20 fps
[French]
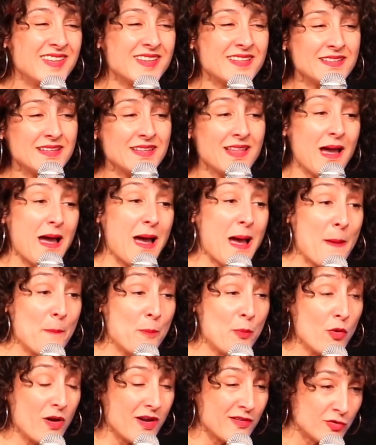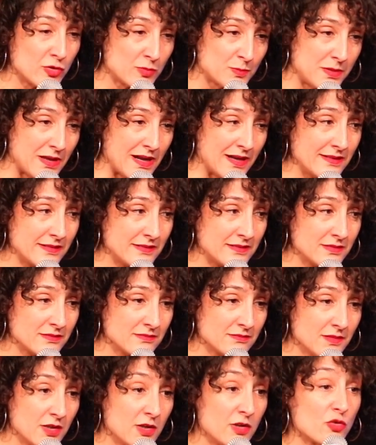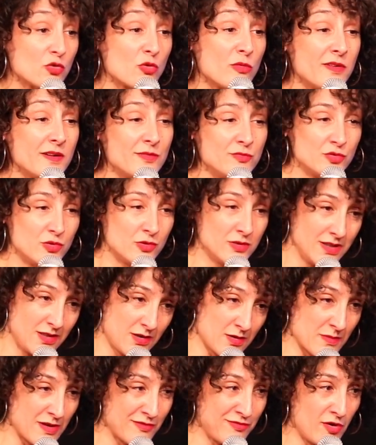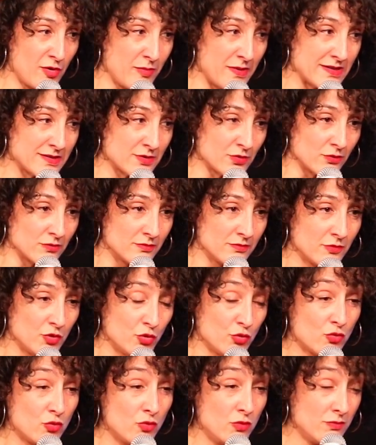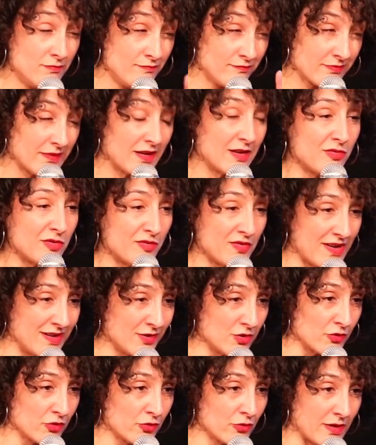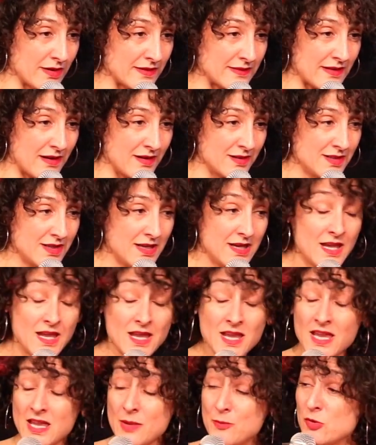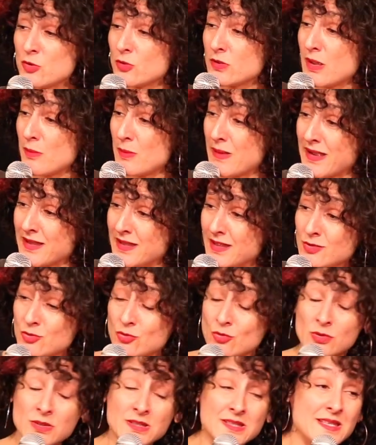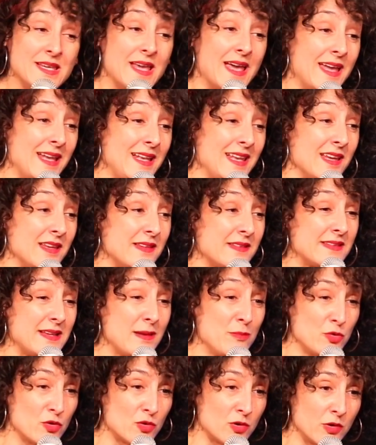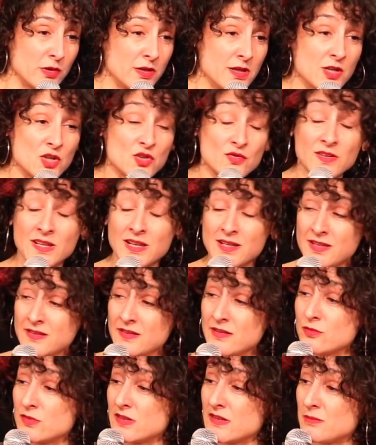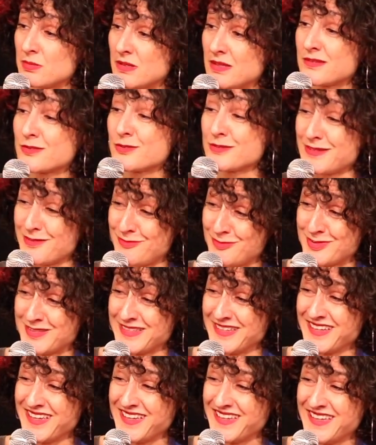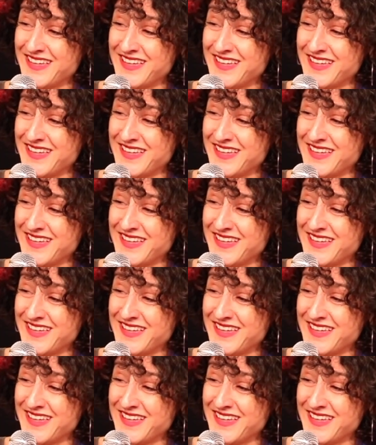décident un peu à votre place ce qu'on va vous donner comme information. Du coup, il faut faire attention à ça. Et puis on a Mariette, donc, qui, elle, est sémiologue, et je vais la laisser vous expliquer ce que ça veut dire.